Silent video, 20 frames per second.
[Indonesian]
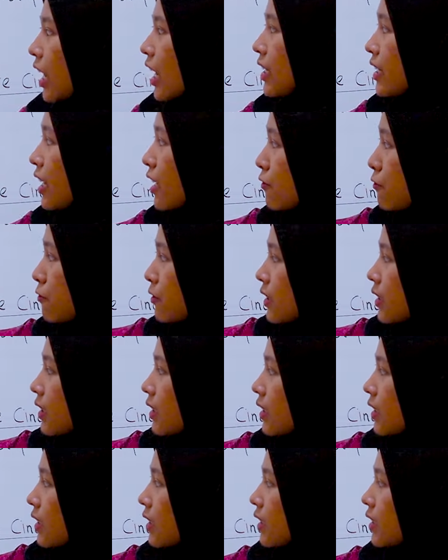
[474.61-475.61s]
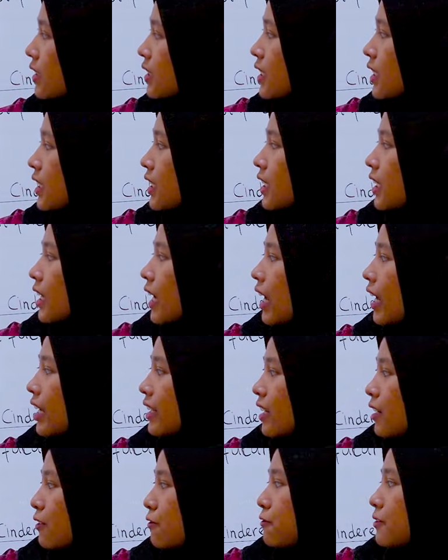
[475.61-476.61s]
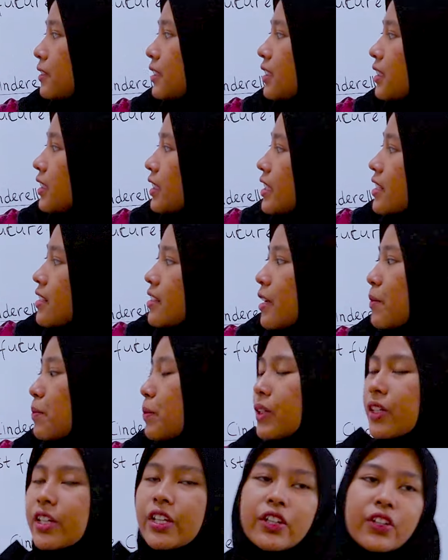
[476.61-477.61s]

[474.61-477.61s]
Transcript: I have a I have a example